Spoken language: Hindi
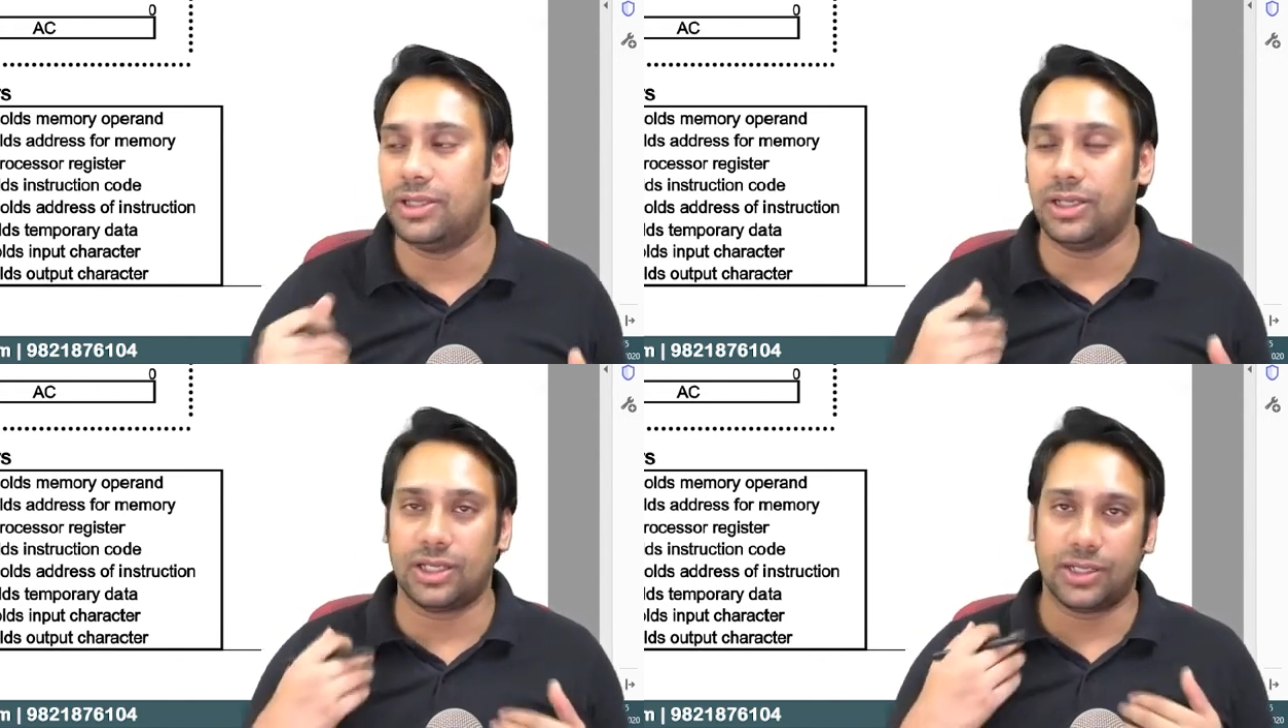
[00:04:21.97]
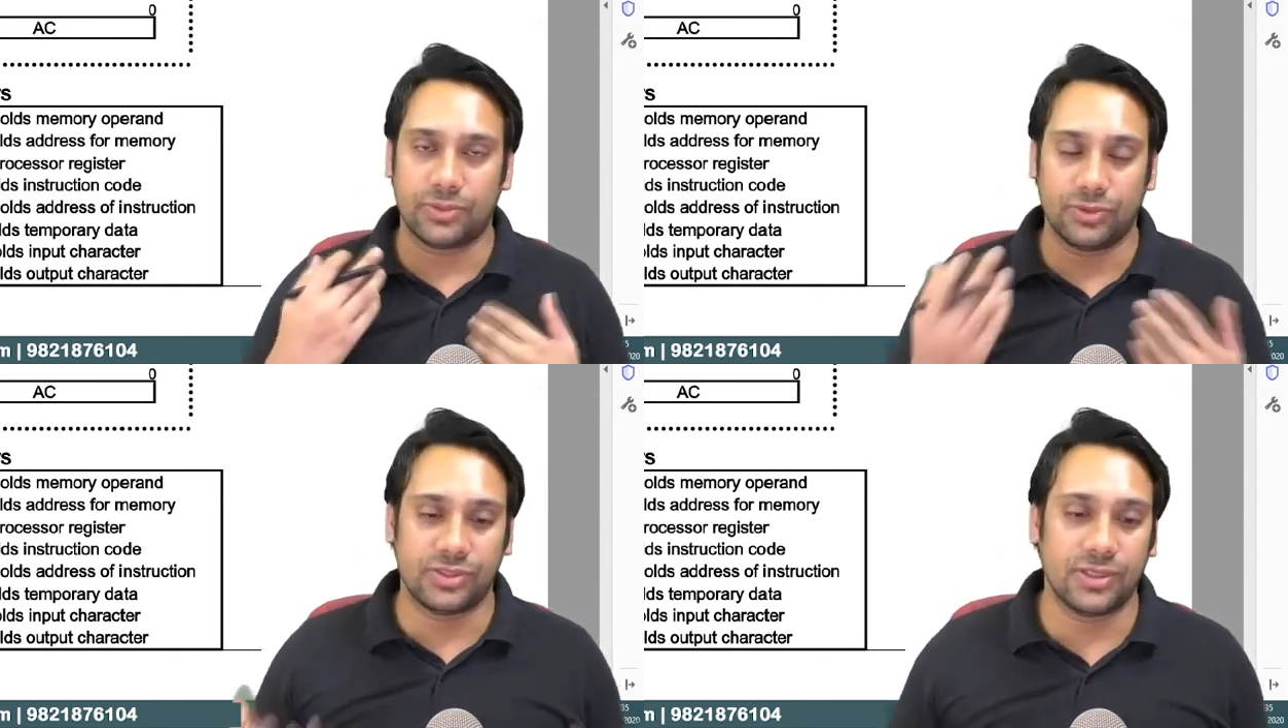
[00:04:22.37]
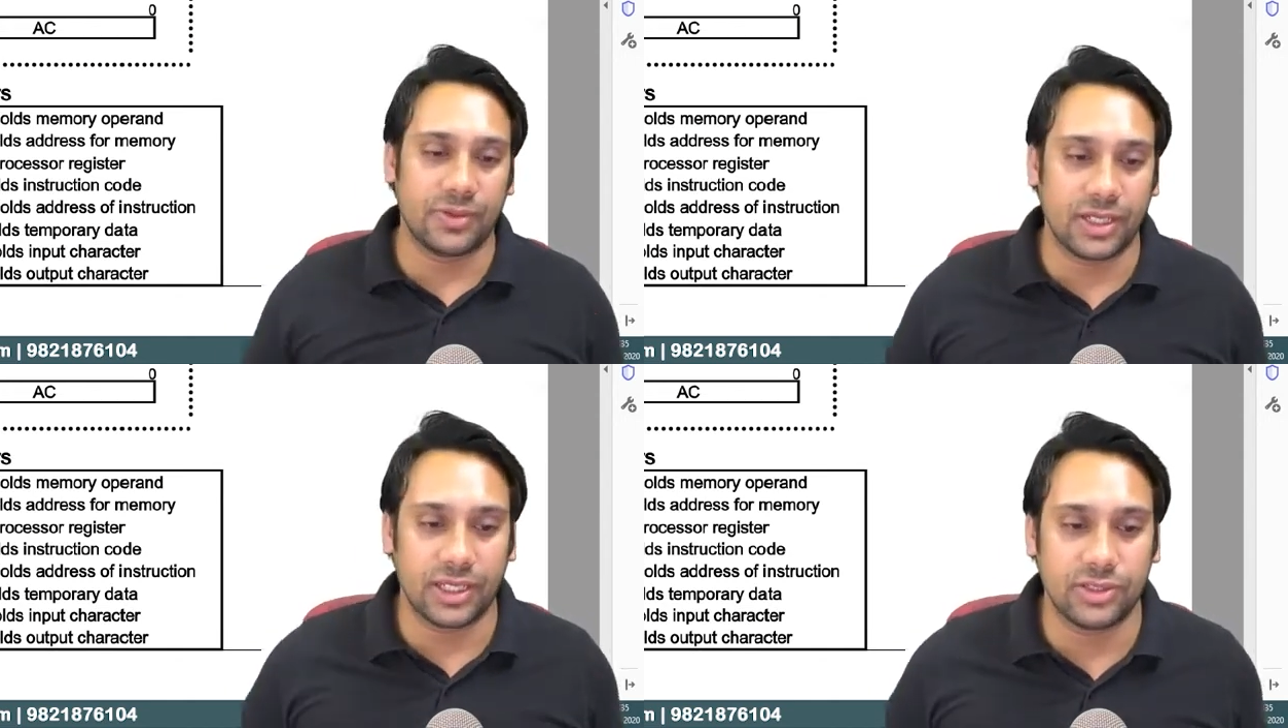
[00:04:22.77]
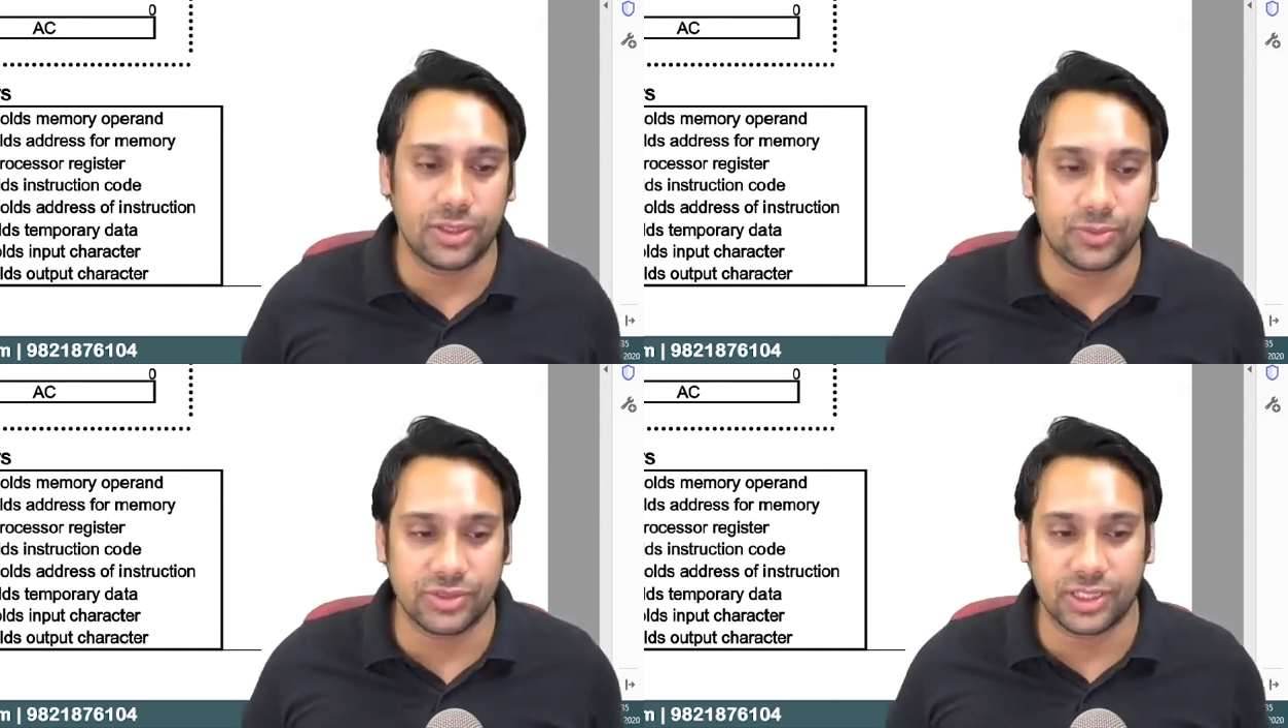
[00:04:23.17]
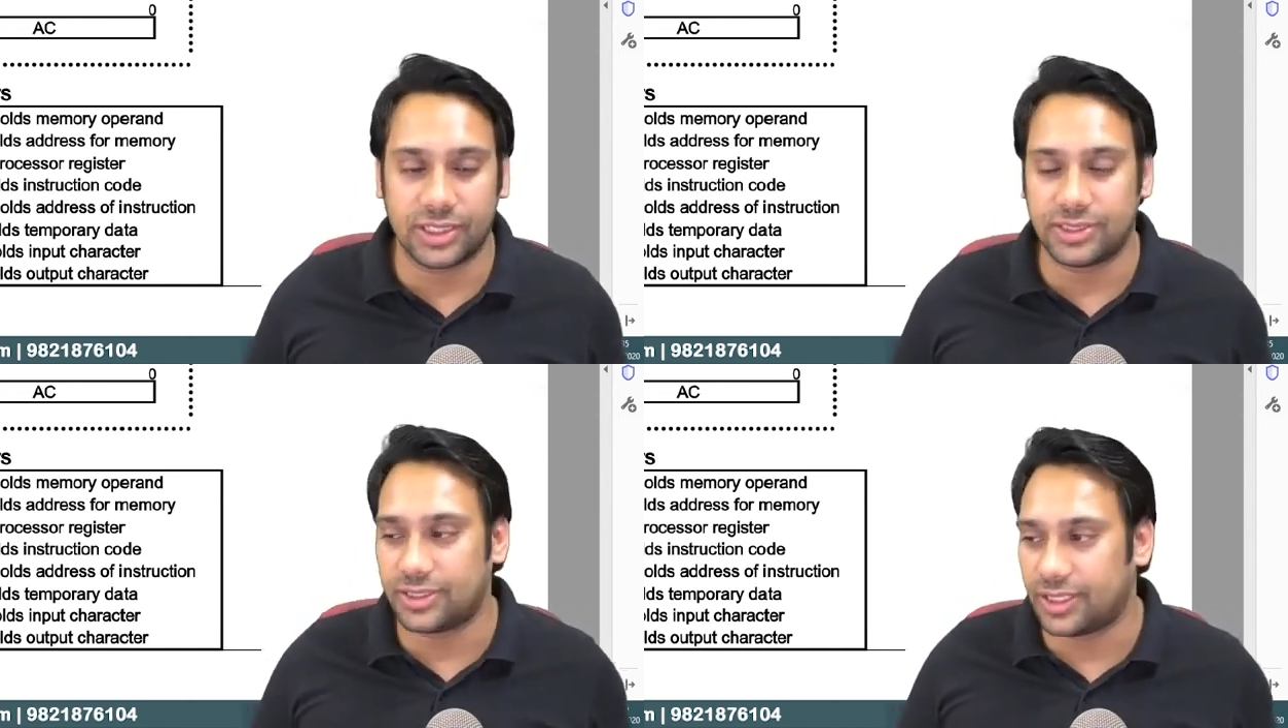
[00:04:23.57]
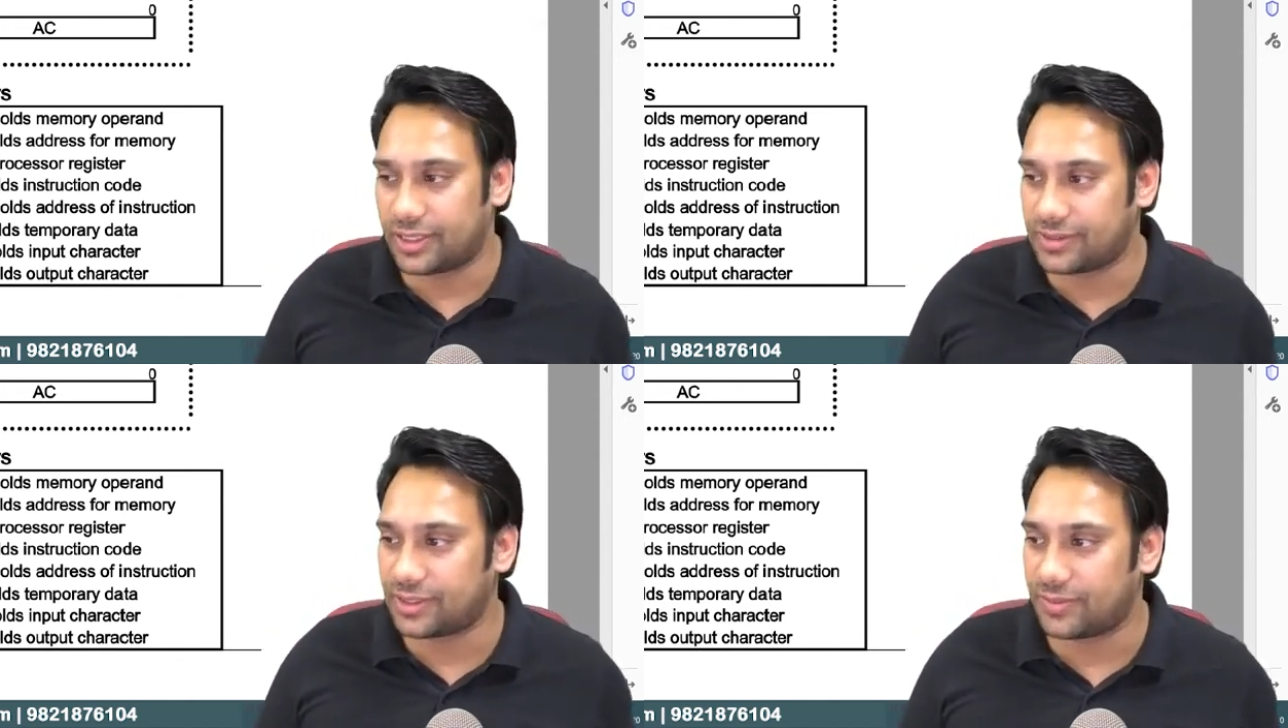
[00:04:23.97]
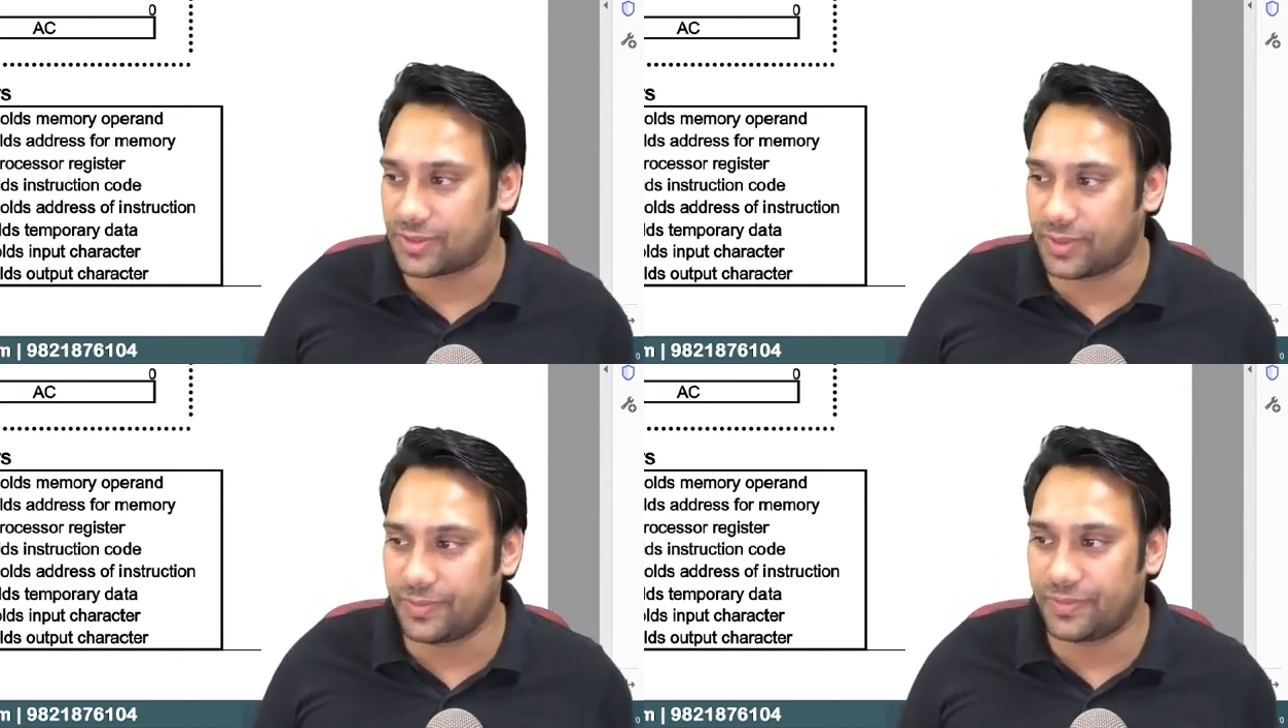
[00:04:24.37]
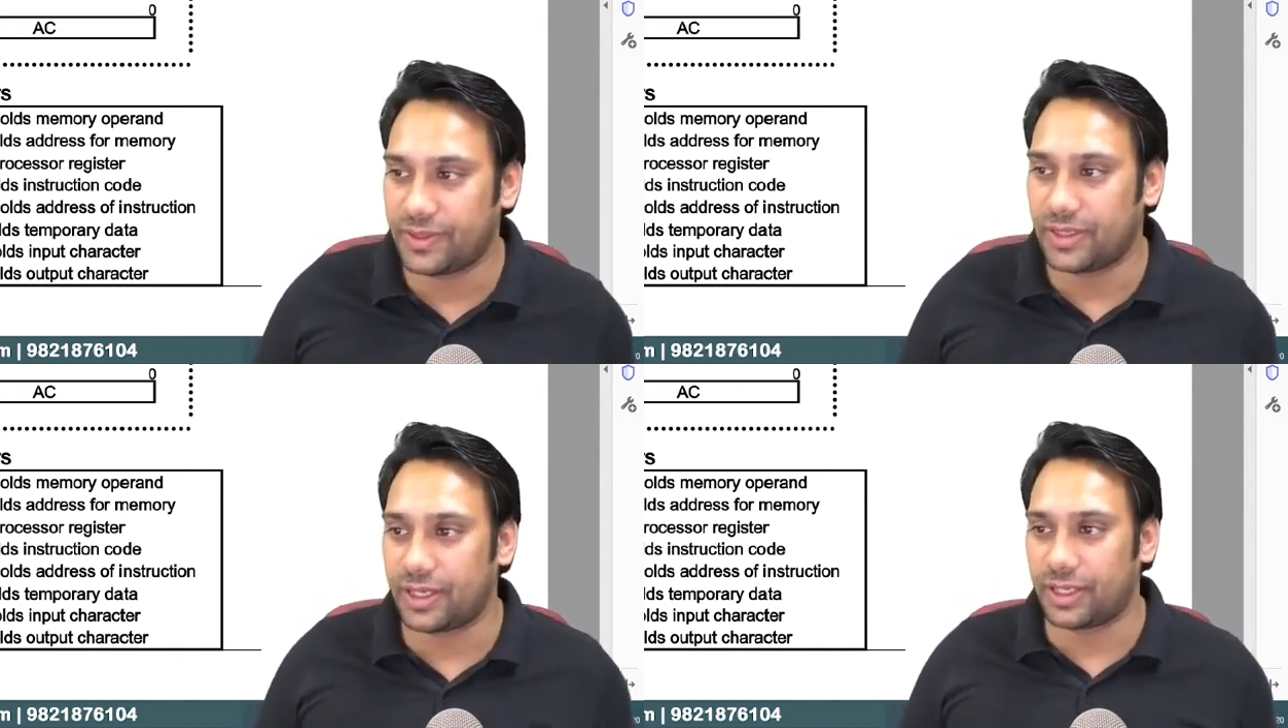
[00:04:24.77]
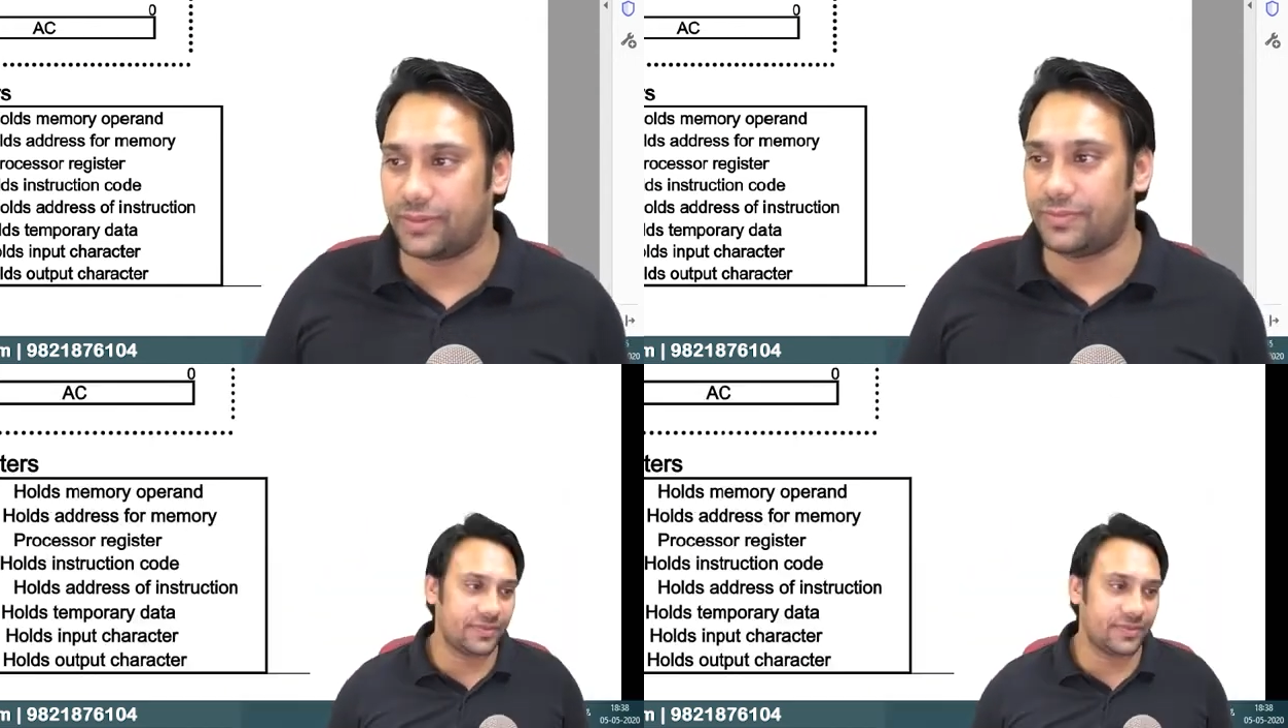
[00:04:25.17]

अगर आप खुद से पढ़ेंगे तो आपको ज़्यादा अच्छे तरीके से समझ में आएगा